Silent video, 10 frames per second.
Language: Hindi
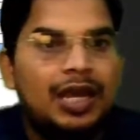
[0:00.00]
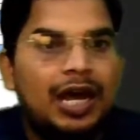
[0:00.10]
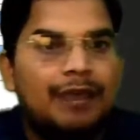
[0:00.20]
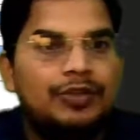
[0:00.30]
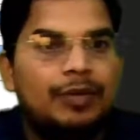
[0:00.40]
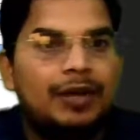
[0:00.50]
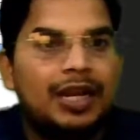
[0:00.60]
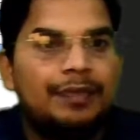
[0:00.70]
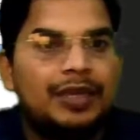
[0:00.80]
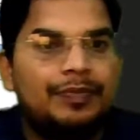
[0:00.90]
अब जो
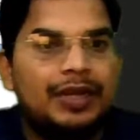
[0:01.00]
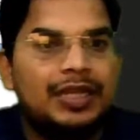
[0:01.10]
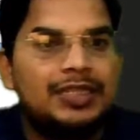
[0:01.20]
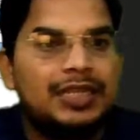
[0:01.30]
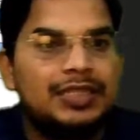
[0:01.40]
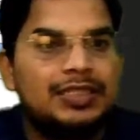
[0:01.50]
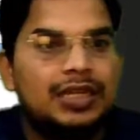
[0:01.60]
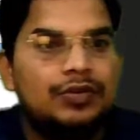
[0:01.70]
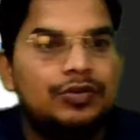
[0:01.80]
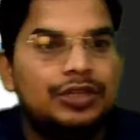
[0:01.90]
हमारा पेपर है साइंस
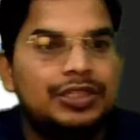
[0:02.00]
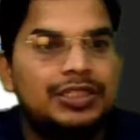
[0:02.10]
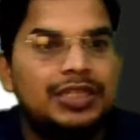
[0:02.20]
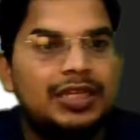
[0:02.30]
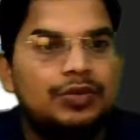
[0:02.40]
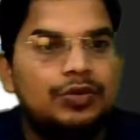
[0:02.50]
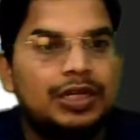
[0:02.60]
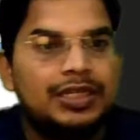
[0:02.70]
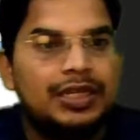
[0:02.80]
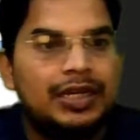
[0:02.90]
का वो कितने तारीख को
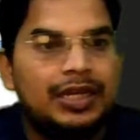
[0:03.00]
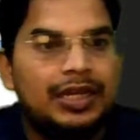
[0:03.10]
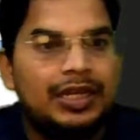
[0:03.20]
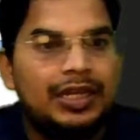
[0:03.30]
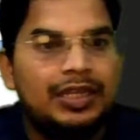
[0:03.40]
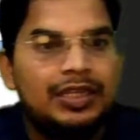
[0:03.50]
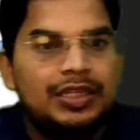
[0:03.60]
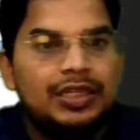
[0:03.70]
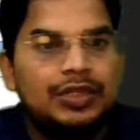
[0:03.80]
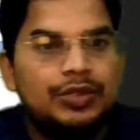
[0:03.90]
कर दिया गया है
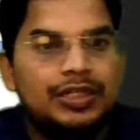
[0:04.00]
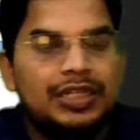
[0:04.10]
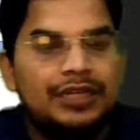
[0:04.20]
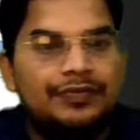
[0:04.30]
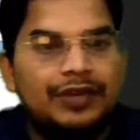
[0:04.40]
ये ट्वेंटी